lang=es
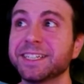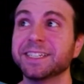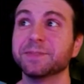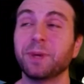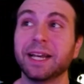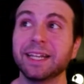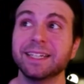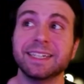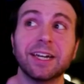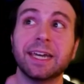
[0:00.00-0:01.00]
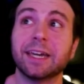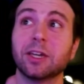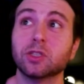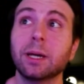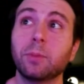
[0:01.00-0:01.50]
¿Vale? Eh, que
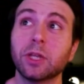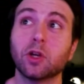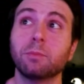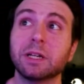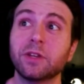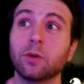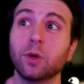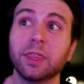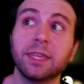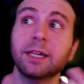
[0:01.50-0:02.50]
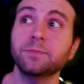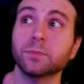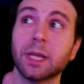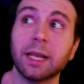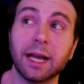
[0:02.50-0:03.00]
os iba a poner con más frecuencia
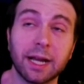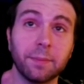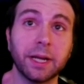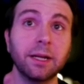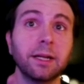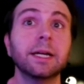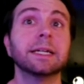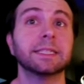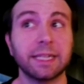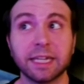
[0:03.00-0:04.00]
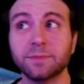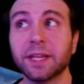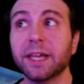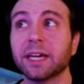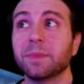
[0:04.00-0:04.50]
la cámara. Sí que es
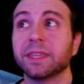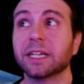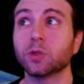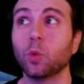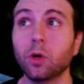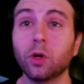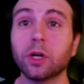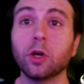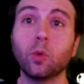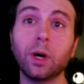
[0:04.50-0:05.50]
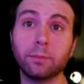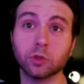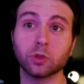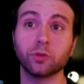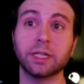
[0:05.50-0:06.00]
verdad que mientras juego, que hoy
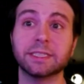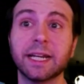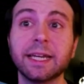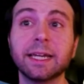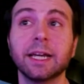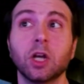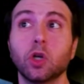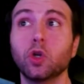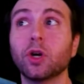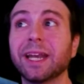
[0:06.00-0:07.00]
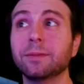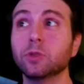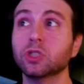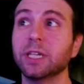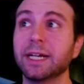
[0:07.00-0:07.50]
jugaremos Counter-Strike, lo que
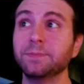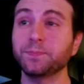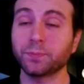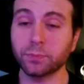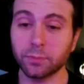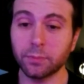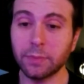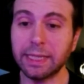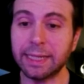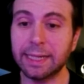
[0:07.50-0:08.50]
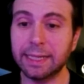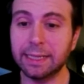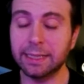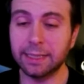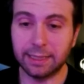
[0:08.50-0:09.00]
haremos será
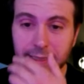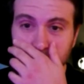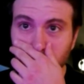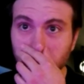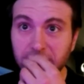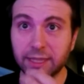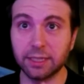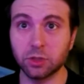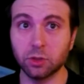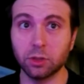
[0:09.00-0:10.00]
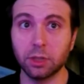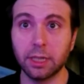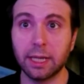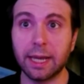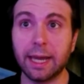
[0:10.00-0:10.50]
el... ¿Cómo se dice esto?
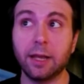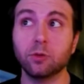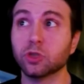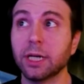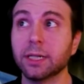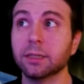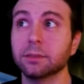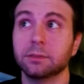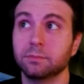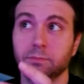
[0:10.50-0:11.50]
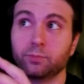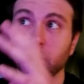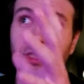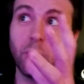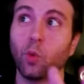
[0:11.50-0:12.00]
El usar,
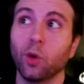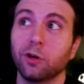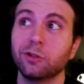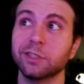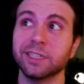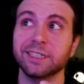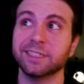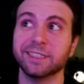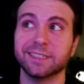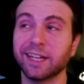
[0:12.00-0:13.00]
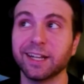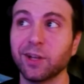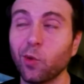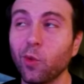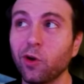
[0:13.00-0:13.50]
pues, el juego y estar en el
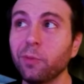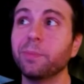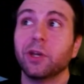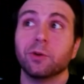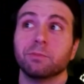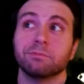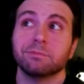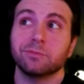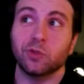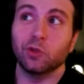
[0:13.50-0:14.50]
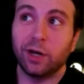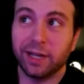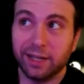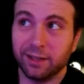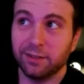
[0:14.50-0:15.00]
juego, pero no
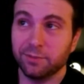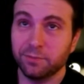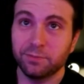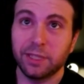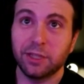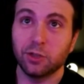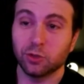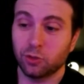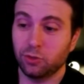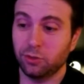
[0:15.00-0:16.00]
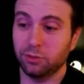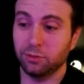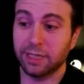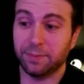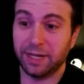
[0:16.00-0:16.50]
haré vídeos
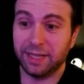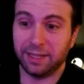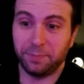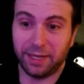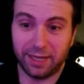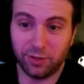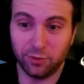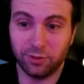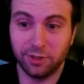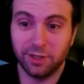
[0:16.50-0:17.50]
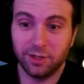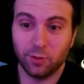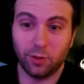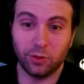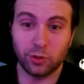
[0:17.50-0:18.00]
con camarita pequeño
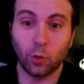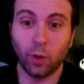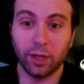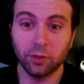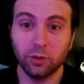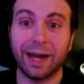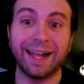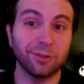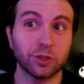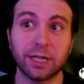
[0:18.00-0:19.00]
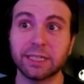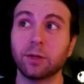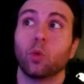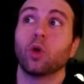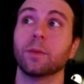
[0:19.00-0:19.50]
cuando estoy jugando, a no ser que sea
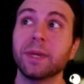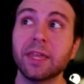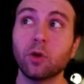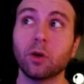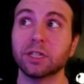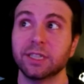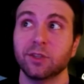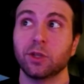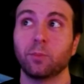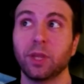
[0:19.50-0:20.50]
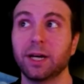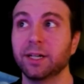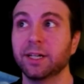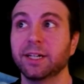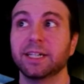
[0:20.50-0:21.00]
un juego de miedo o algo así, donde
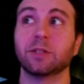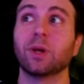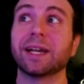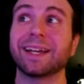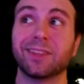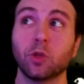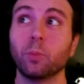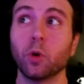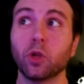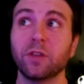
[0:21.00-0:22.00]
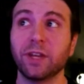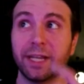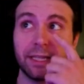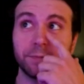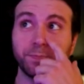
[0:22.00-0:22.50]
pueda tener una reacción un poco
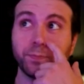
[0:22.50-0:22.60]
diferente.